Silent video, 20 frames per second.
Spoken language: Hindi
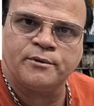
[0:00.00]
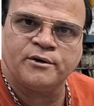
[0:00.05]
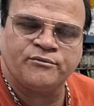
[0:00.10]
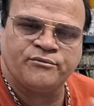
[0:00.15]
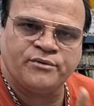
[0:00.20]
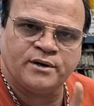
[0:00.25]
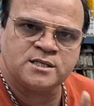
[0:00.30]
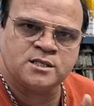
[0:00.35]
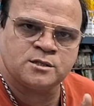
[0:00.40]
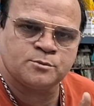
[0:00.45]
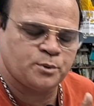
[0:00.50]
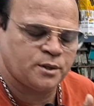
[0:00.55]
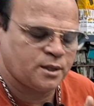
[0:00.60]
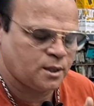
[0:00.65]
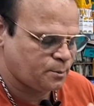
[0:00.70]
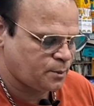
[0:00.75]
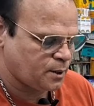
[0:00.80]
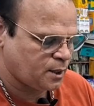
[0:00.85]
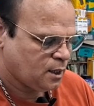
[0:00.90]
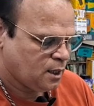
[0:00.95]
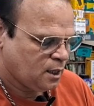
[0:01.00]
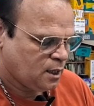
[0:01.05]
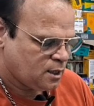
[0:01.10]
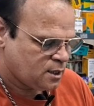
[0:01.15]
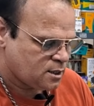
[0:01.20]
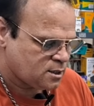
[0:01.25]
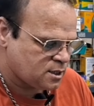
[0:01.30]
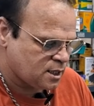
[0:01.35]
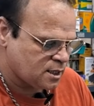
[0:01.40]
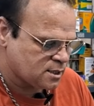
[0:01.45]
पे फर्स्ट स्पीड पे
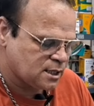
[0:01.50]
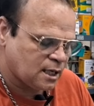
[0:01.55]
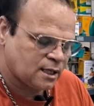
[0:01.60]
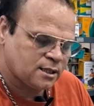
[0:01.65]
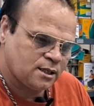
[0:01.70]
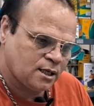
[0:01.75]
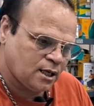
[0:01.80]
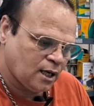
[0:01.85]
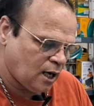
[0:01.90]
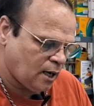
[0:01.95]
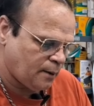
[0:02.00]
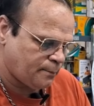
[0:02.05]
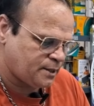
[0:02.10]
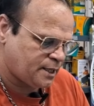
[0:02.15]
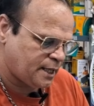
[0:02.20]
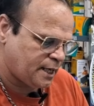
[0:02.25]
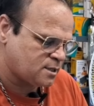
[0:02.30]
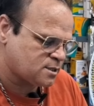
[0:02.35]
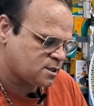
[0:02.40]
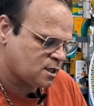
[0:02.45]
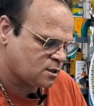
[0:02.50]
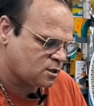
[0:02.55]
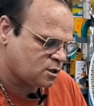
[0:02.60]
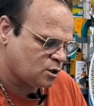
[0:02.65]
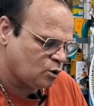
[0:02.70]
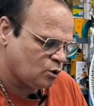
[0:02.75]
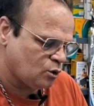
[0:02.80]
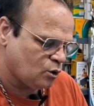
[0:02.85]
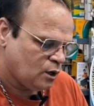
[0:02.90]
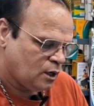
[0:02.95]
इसके साथ ही आप देख सकते
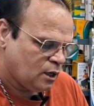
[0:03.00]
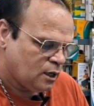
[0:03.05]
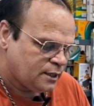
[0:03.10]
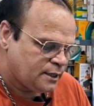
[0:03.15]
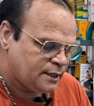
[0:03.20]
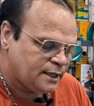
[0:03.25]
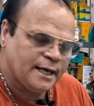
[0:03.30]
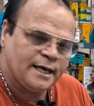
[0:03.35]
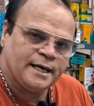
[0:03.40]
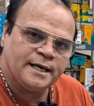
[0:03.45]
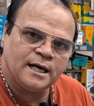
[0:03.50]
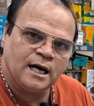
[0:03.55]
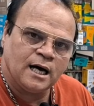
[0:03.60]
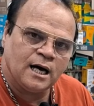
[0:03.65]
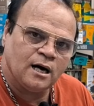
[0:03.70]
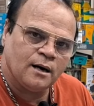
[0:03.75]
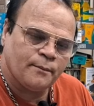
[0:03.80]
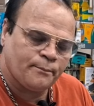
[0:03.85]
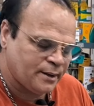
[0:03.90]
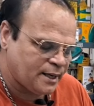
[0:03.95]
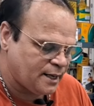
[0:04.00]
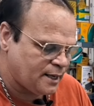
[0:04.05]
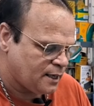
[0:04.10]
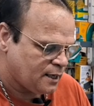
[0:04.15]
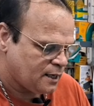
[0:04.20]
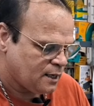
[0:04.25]
हो ये यहाँ पे